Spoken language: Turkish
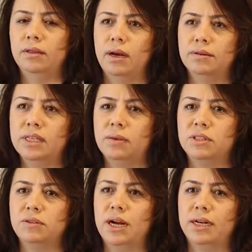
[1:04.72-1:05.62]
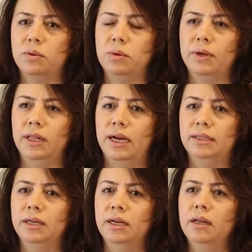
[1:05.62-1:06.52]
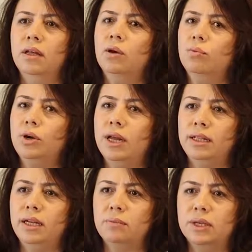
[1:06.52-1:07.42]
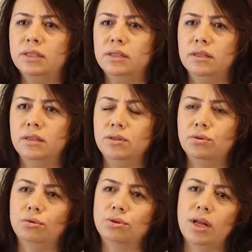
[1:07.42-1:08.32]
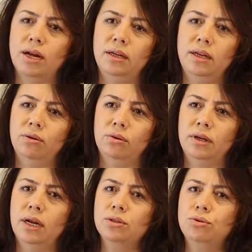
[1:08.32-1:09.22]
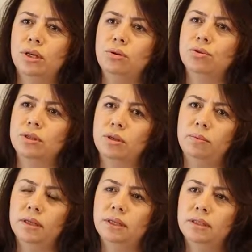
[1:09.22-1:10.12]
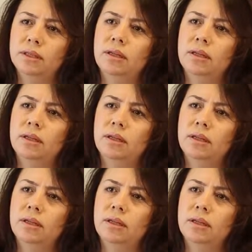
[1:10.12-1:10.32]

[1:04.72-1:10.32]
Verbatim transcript: tavsiyemiz var anne babalarda. Bu elde etmek istedikleri sonuçlarla ilgili olarak süreyi uzatabilir